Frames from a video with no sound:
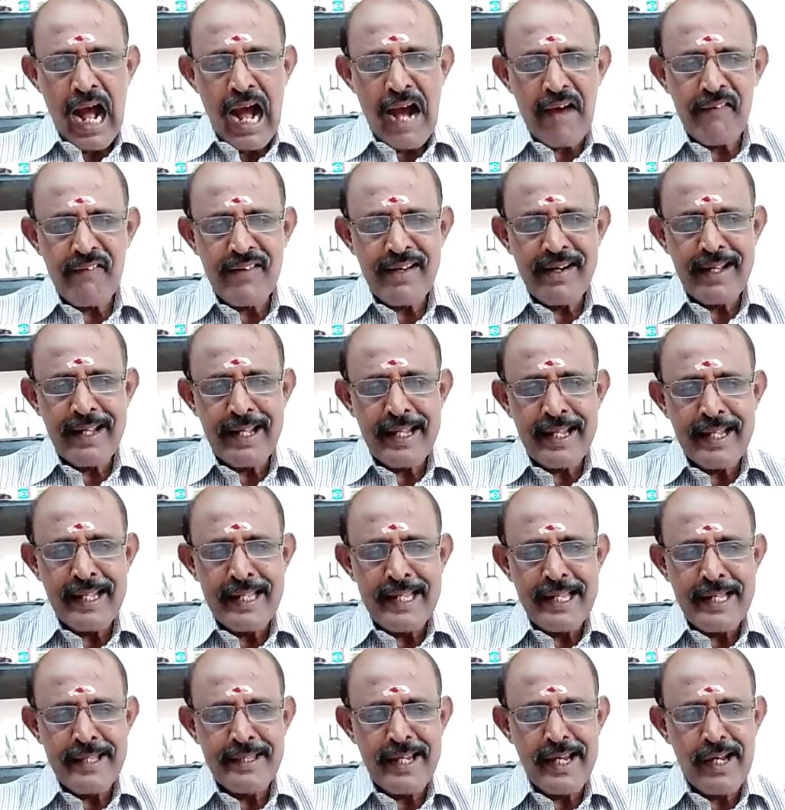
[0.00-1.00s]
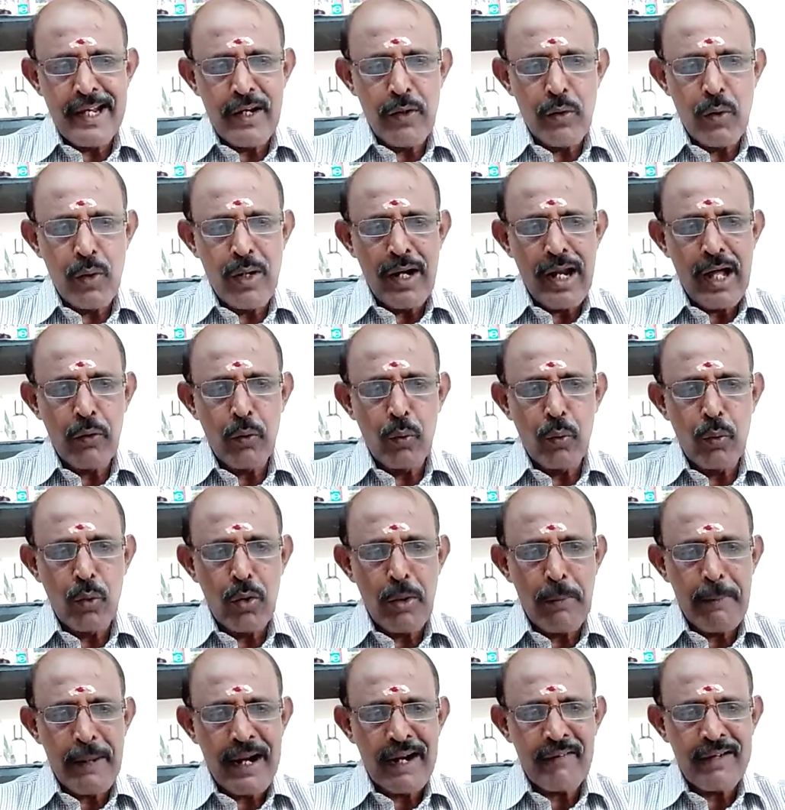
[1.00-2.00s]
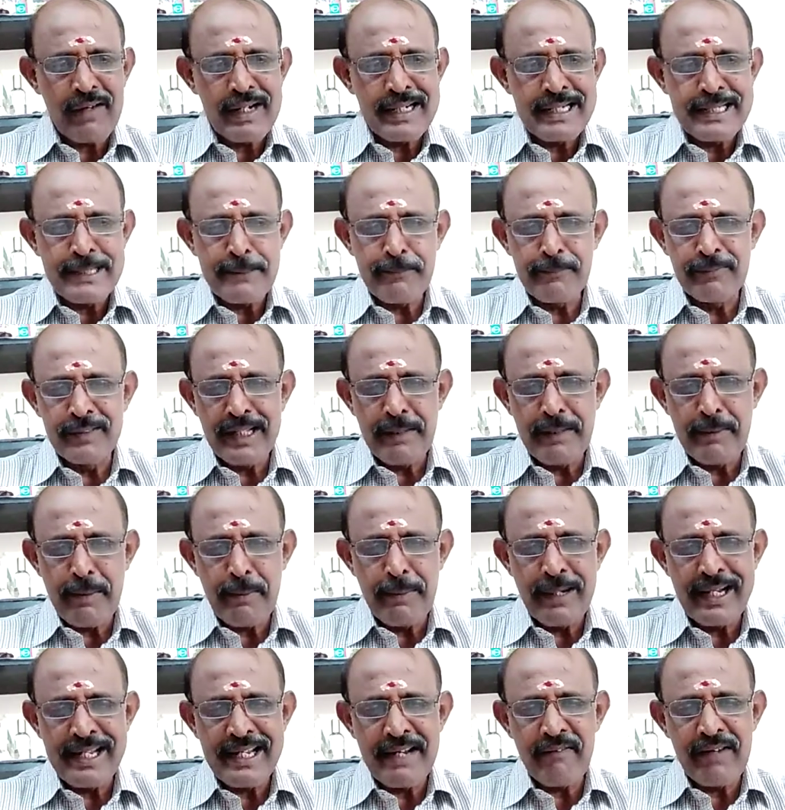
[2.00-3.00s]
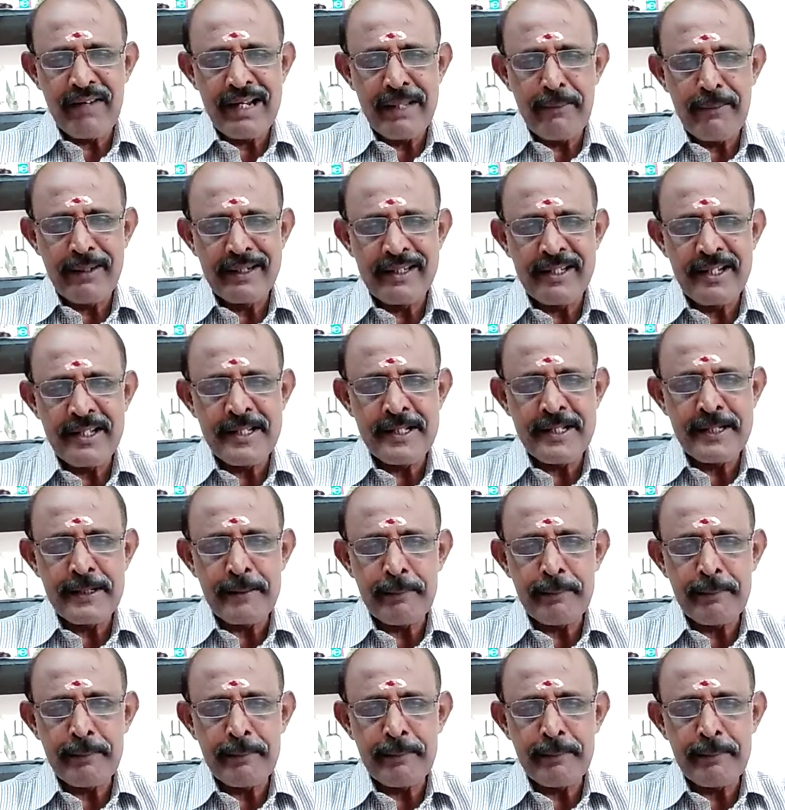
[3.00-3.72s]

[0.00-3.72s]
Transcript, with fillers: அவருக்கு எதிரில் உள்ள குரு பகவானையும் தீபமேற்றி வழிபட்டு